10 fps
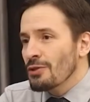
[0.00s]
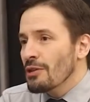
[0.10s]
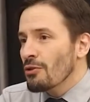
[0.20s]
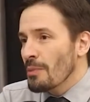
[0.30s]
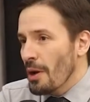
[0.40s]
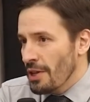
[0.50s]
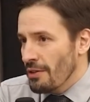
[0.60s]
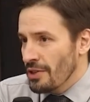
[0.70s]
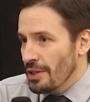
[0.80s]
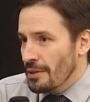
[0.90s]
é coisa normal da
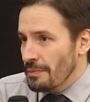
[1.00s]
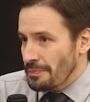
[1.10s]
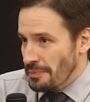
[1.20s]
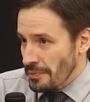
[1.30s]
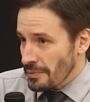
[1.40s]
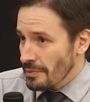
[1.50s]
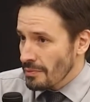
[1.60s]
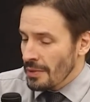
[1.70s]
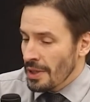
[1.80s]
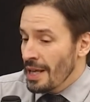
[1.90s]
vida.
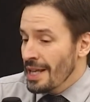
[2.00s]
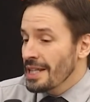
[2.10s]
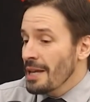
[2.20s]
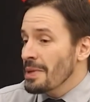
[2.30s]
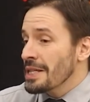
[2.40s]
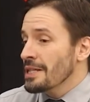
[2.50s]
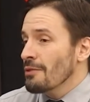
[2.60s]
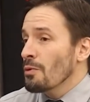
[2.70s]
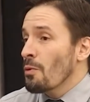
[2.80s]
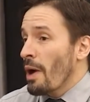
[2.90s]

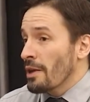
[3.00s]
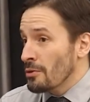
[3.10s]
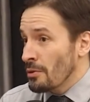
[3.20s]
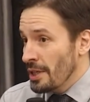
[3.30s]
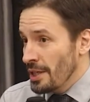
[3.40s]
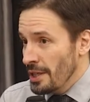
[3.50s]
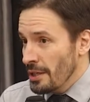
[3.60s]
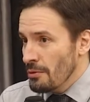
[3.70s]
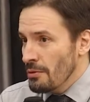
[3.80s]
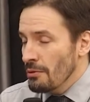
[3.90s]
Depressão é um quadro
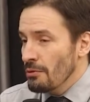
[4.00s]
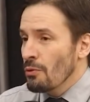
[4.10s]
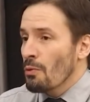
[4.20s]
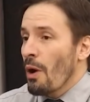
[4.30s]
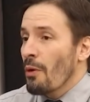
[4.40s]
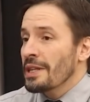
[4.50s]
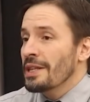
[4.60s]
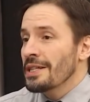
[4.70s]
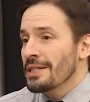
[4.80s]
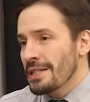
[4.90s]
clínico no qual a
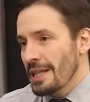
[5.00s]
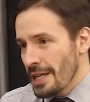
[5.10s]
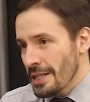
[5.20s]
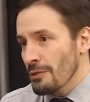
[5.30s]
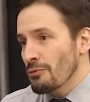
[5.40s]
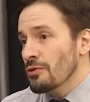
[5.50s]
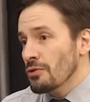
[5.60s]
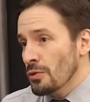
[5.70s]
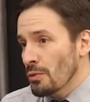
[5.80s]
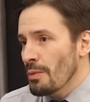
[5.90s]
tristeza
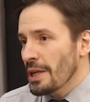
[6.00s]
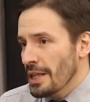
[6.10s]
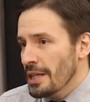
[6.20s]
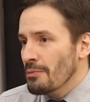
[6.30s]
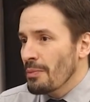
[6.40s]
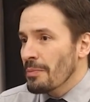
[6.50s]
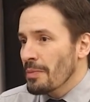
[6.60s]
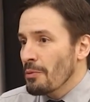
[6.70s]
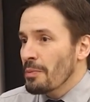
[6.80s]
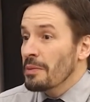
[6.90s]
costuma ter um
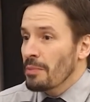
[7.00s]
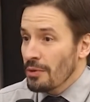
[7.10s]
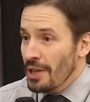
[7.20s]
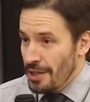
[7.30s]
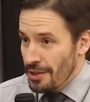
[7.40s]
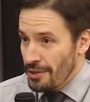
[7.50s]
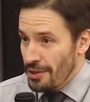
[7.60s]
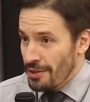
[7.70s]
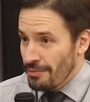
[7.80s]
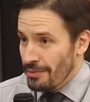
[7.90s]
papel
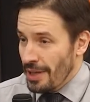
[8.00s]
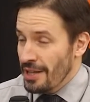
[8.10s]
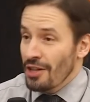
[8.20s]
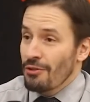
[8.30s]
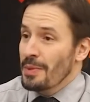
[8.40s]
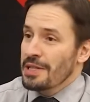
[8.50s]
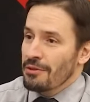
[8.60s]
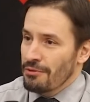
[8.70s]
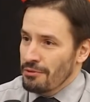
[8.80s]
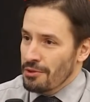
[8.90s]
preponderante. Aí já começa a
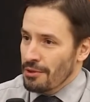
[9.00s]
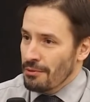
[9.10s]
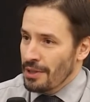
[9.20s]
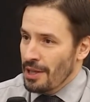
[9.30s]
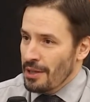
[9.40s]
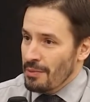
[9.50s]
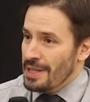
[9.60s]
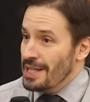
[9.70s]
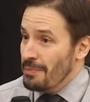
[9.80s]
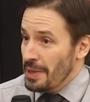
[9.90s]
hum. confusão. Sim.
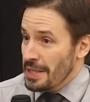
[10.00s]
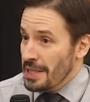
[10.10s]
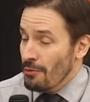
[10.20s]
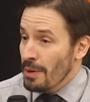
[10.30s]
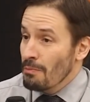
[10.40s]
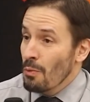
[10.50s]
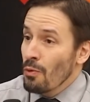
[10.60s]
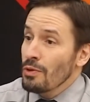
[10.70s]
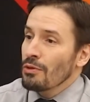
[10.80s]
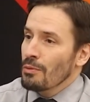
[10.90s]
Mas depressão é
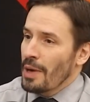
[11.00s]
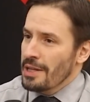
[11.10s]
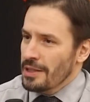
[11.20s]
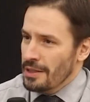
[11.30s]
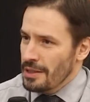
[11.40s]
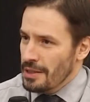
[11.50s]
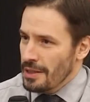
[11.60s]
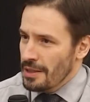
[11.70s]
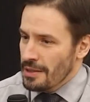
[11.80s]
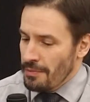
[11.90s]
muito mais que
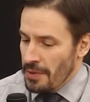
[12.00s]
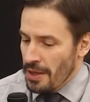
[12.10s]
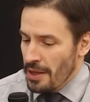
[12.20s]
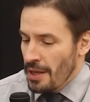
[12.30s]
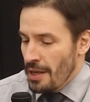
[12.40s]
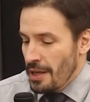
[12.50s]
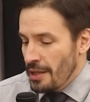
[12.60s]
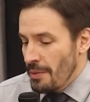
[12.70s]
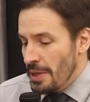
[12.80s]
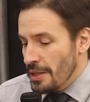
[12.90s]
tristeza.
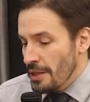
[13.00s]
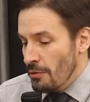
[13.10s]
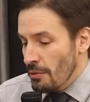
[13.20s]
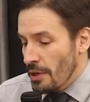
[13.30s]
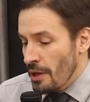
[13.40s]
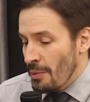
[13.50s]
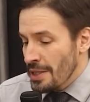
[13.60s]
Depressão é